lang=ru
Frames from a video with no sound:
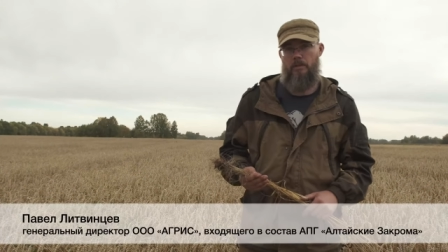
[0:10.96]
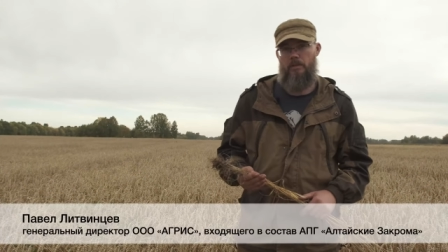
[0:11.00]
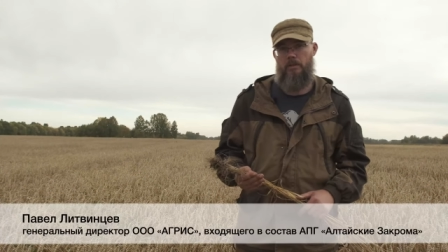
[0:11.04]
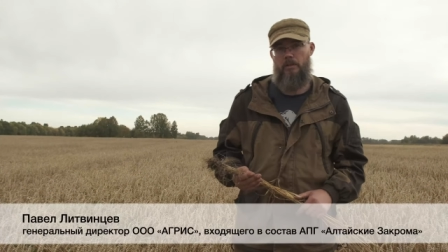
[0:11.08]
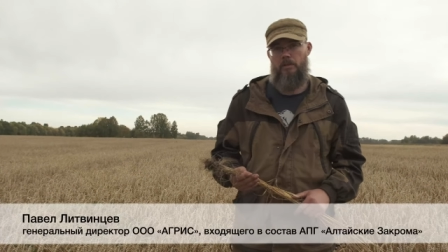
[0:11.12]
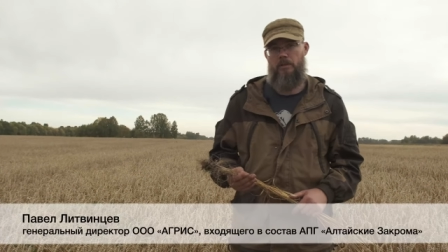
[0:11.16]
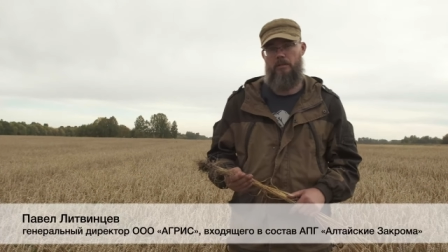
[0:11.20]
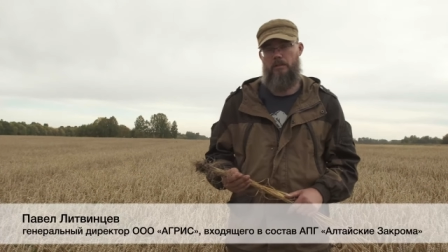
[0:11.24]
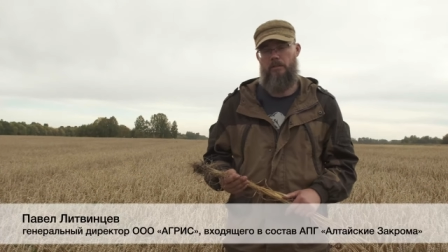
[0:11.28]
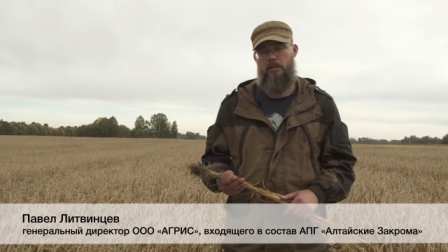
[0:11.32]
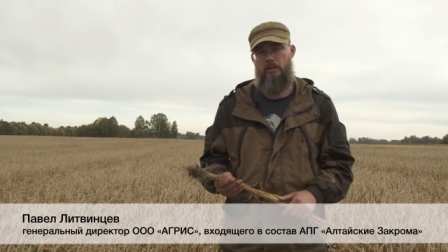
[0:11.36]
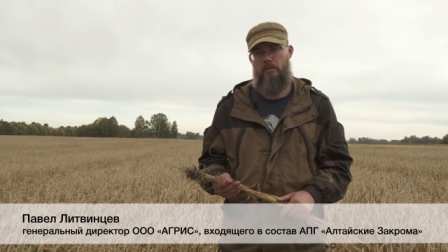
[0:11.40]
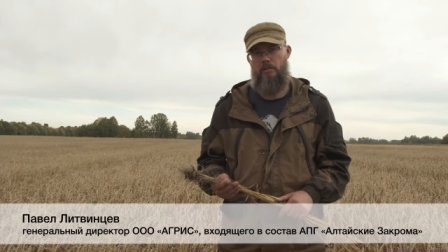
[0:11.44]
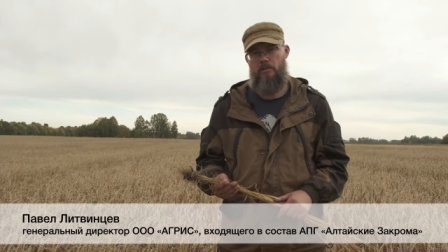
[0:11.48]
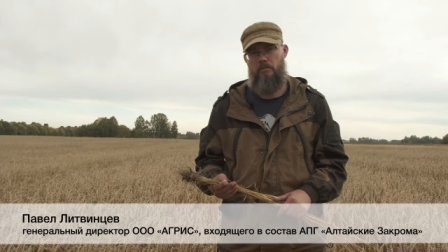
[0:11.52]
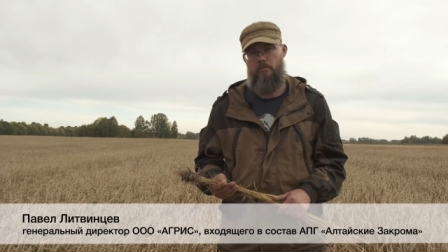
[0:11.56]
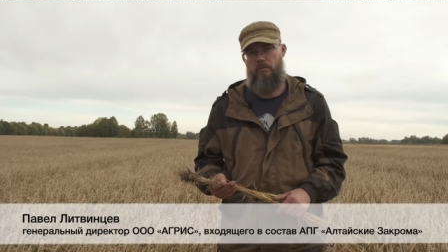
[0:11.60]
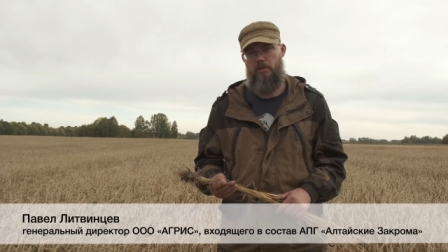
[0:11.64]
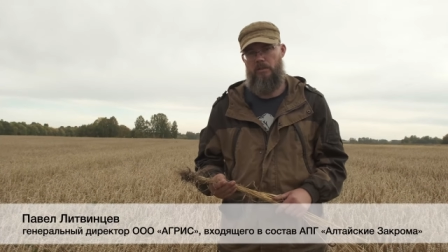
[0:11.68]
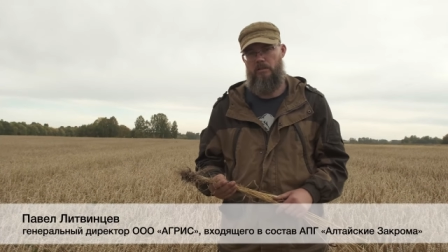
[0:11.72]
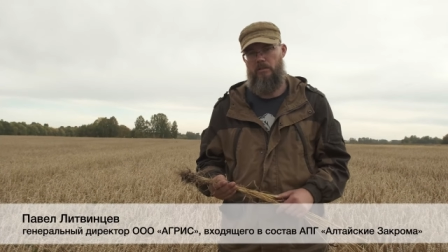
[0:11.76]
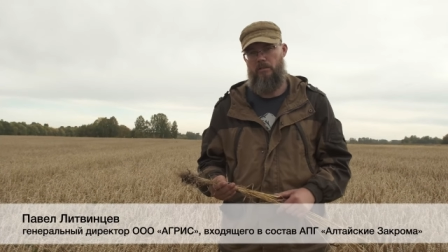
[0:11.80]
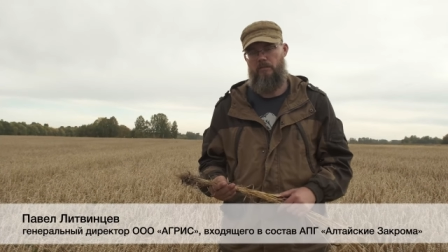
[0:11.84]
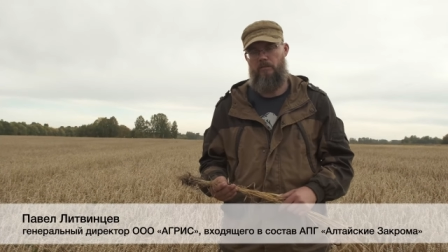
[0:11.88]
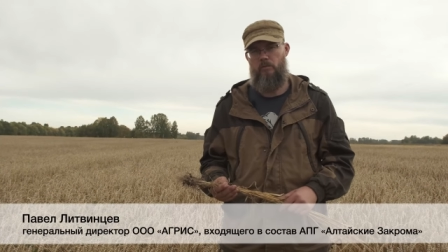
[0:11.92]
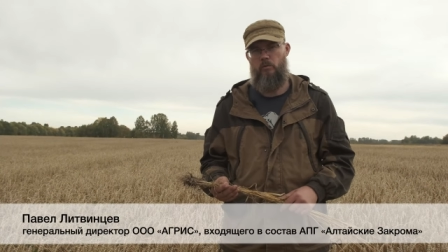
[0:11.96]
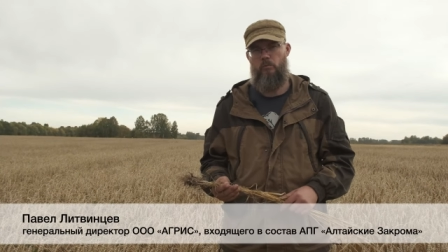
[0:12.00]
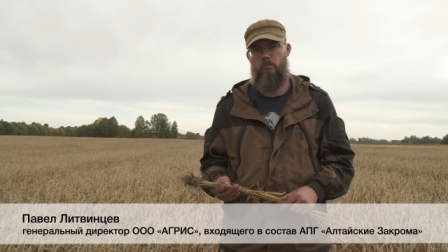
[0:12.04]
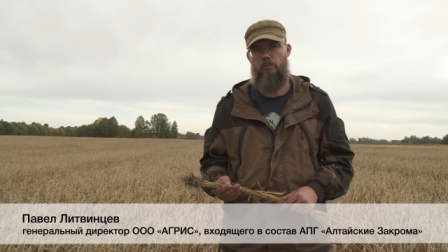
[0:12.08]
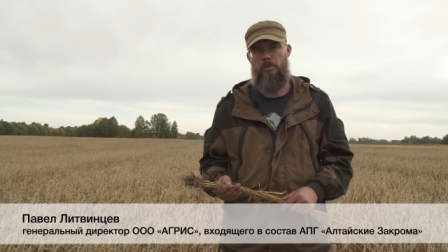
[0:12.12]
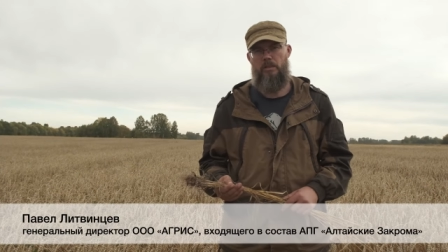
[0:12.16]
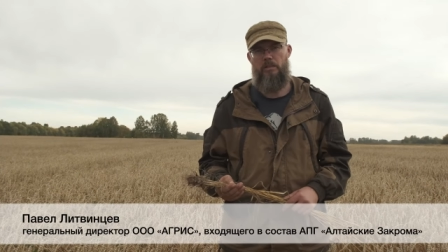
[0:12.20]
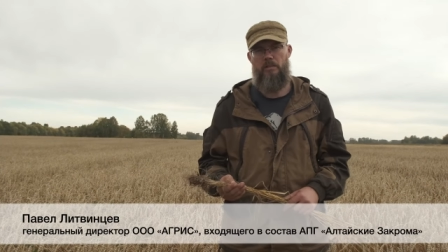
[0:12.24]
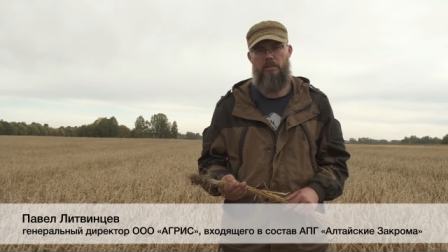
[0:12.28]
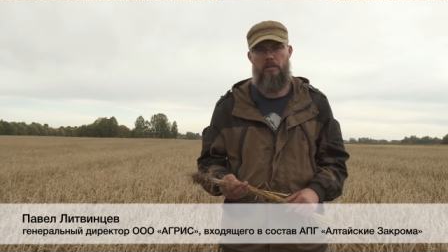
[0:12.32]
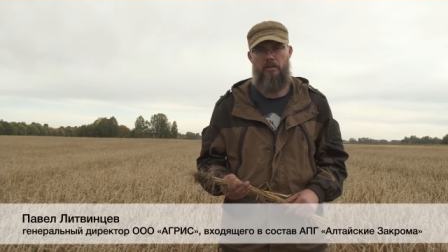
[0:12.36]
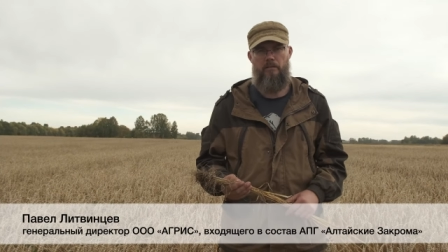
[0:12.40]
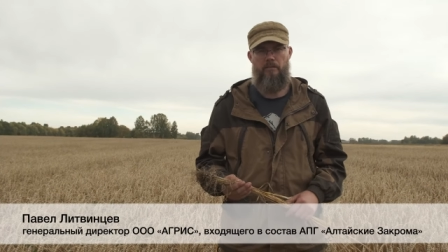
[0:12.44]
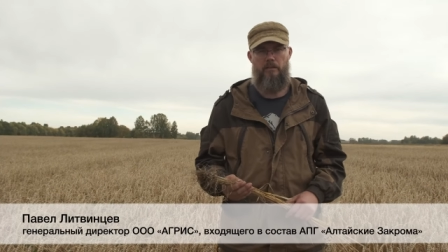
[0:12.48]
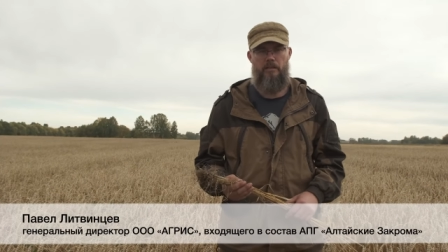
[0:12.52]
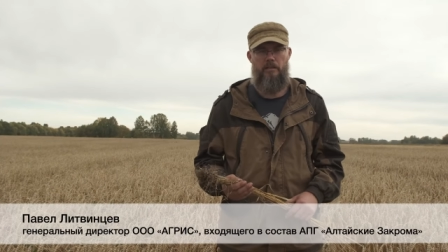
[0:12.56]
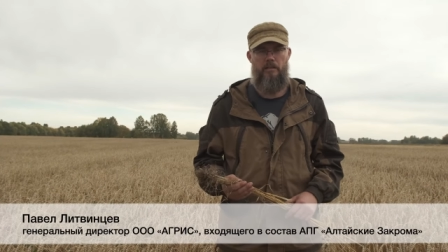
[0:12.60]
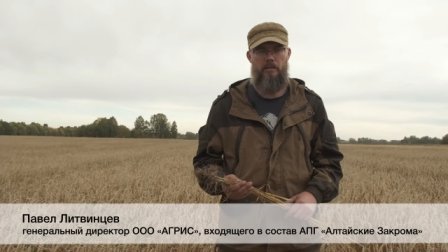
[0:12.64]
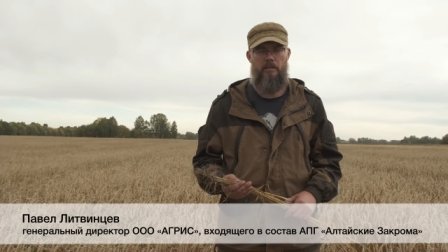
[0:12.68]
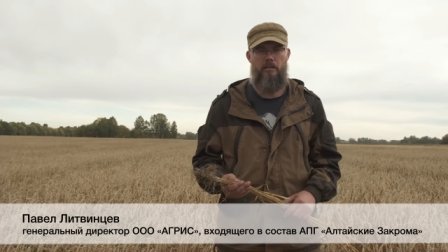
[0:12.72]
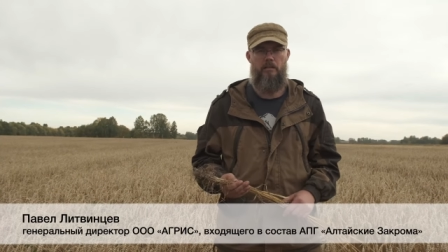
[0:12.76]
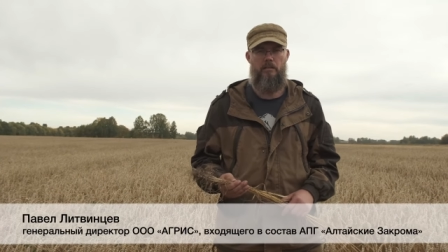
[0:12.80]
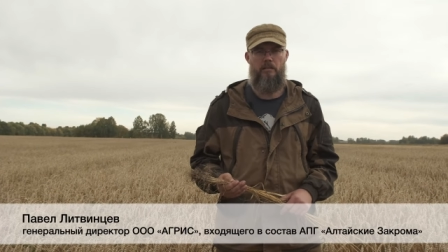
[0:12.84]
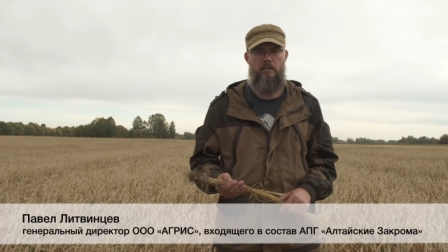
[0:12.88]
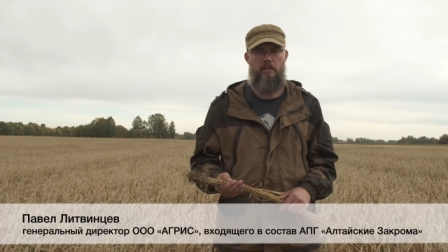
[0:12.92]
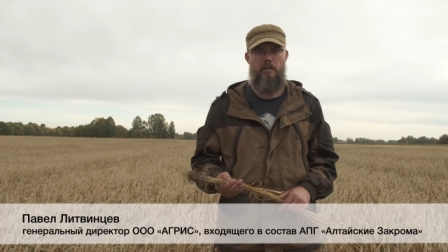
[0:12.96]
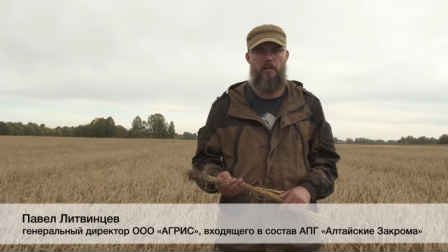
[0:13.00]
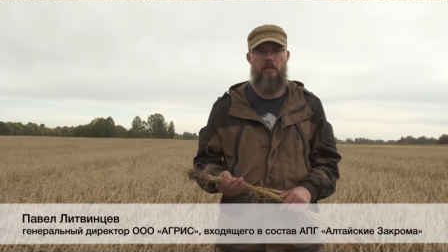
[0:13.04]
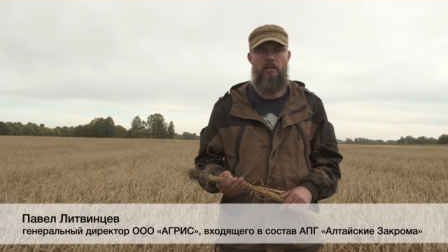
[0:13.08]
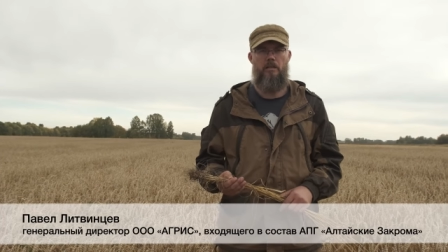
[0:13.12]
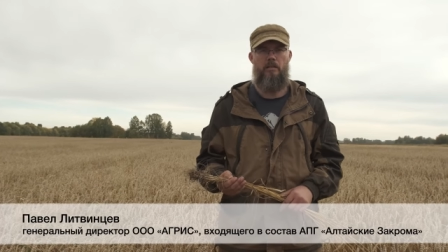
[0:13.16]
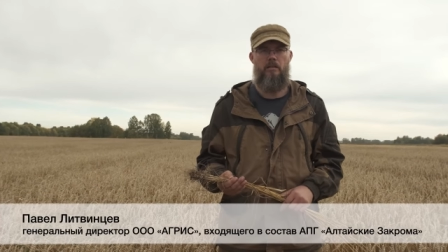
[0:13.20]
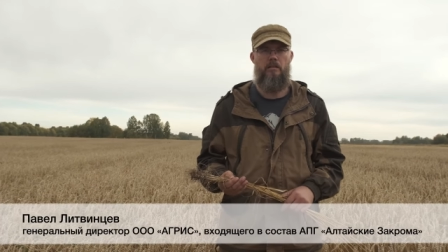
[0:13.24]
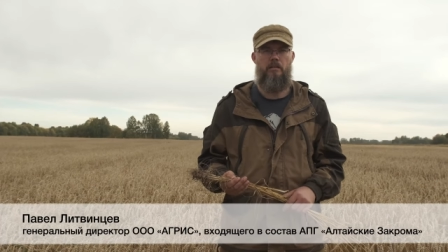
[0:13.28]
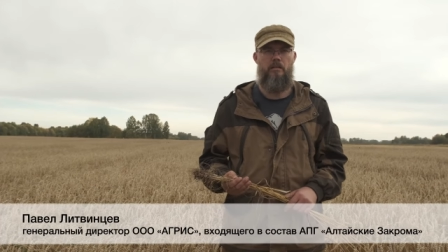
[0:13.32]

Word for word: о нашем основном протравителе для